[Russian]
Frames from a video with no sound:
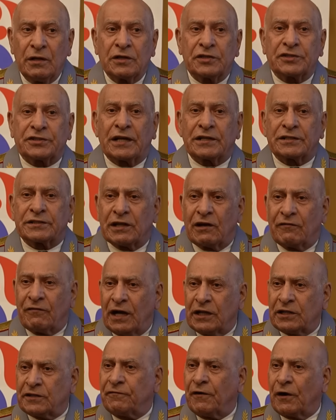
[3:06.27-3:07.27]

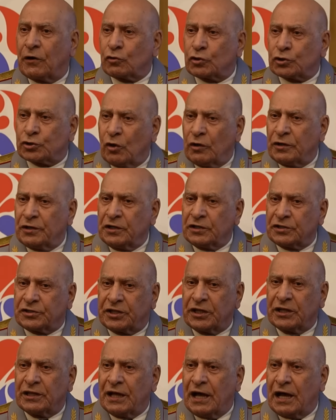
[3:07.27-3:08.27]
создавать вооруженные
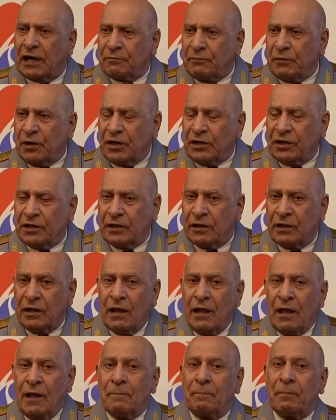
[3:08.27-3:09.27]
силы Армении,
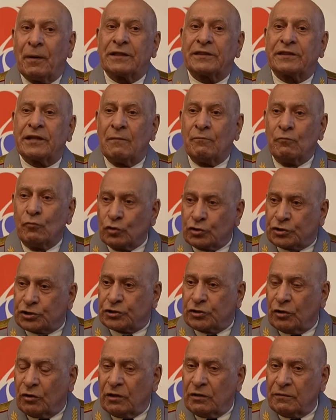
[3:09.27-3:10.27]
потому
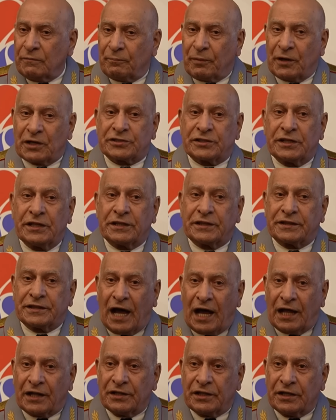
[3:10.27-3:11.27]
что пошли
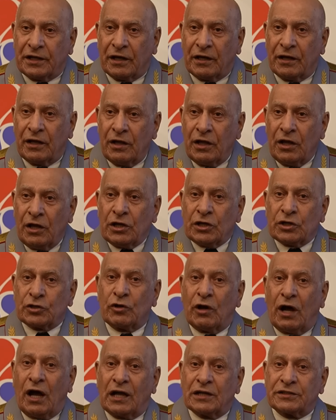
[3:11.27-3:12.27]
данные,
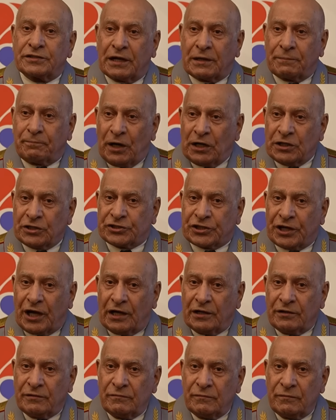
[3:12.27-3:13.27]
что
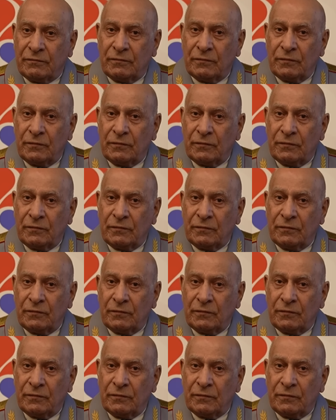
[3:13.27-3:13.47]
Азербайджан